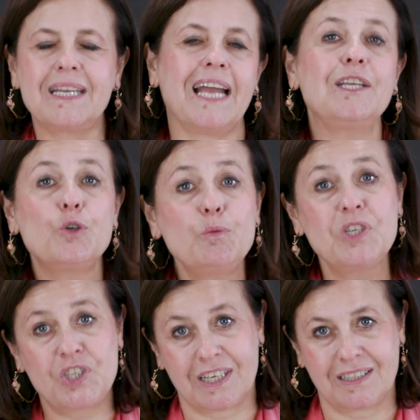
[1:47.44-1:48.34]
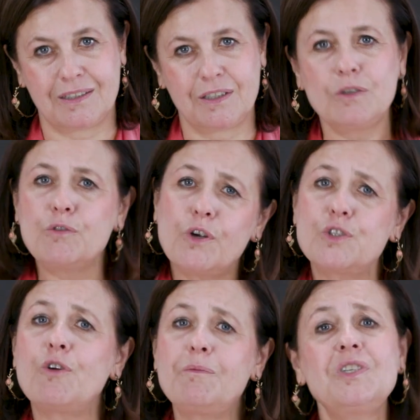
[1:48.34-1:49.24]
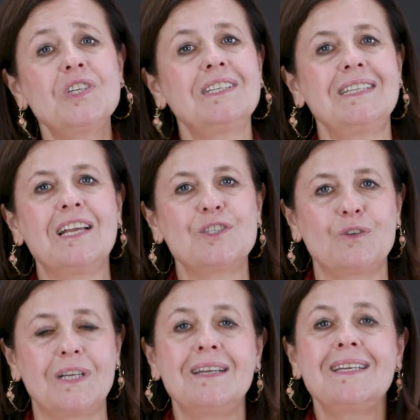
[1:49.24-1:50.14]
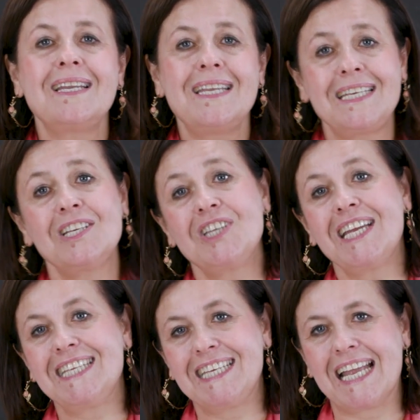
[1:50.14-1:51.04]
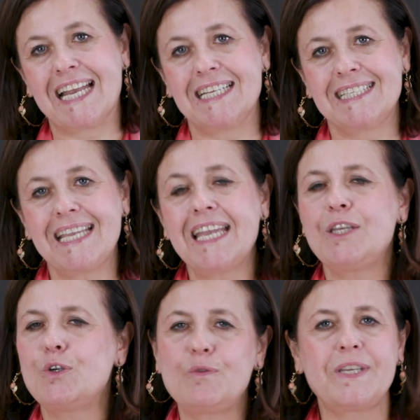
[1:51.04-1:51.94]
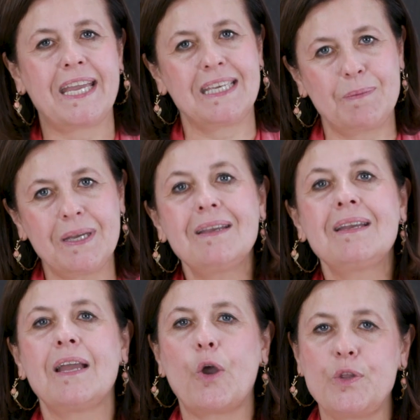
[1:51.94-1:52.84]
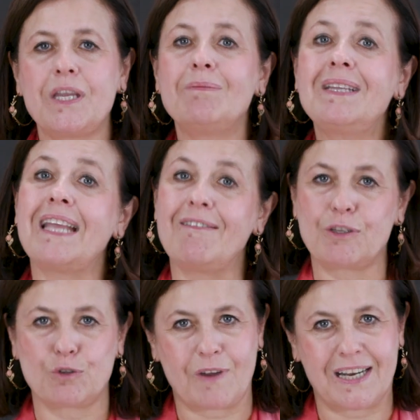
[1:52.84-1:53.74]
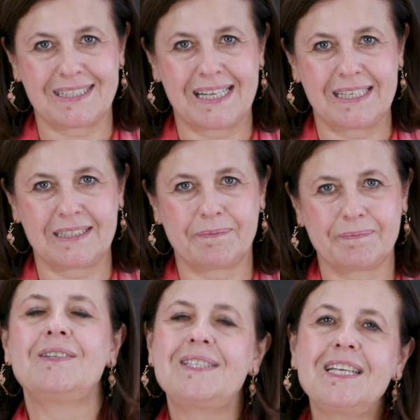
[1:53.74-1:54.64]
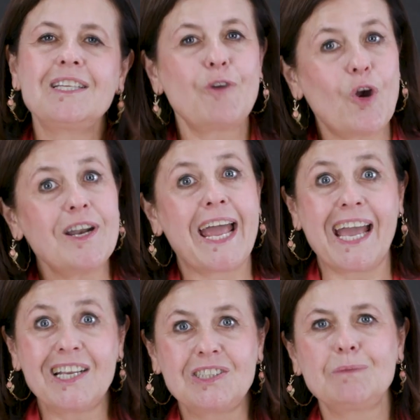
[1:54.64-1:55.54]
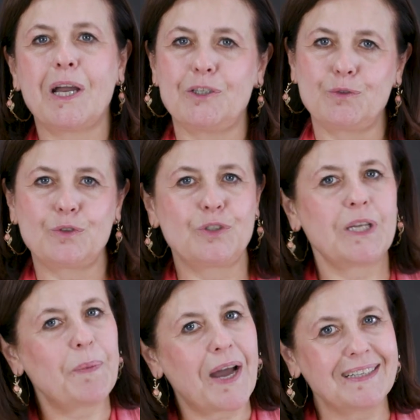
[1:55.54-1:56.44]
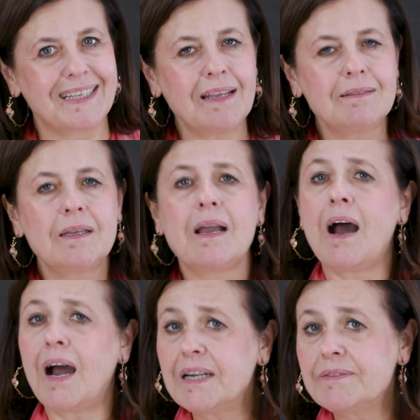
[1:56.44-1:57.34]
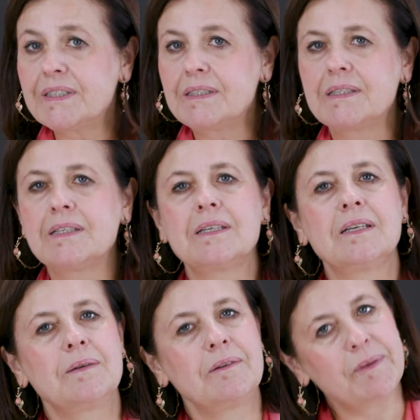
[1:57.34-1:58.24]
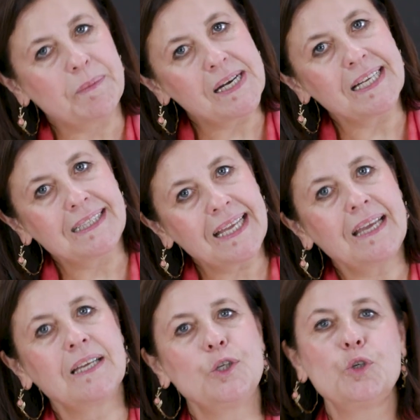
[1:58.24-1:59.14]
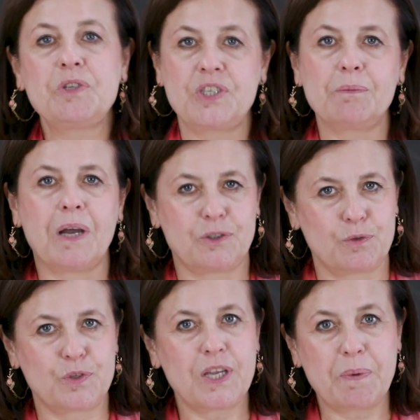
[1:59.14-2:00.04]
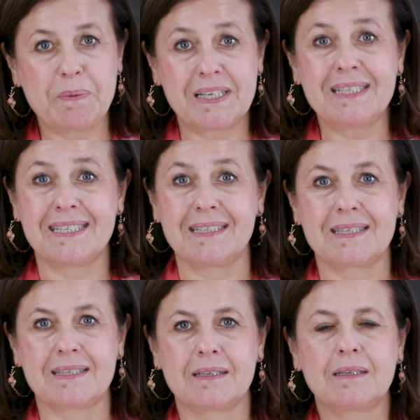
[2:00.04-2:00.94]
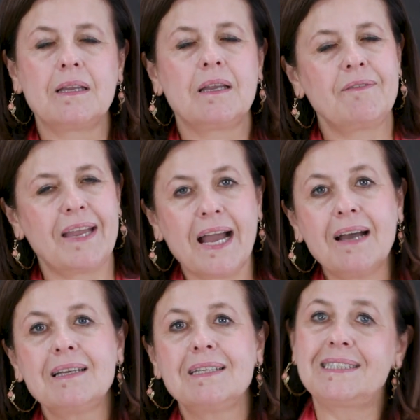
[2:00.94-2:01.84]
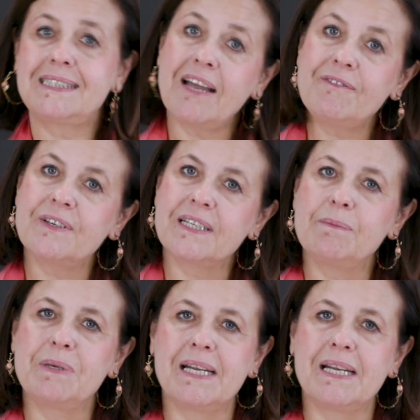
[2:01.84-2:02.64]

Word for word: yani U Michigan. University of Michigan'dan sonra ikinci en iyi gelen ise UVA gibi önemli devlet üniversiteleri. Restrictive Early Action başvurusu yaparken Harvard ve birlikte U Michigan başvurusu yapabilirsiniz. Veya Stanford'la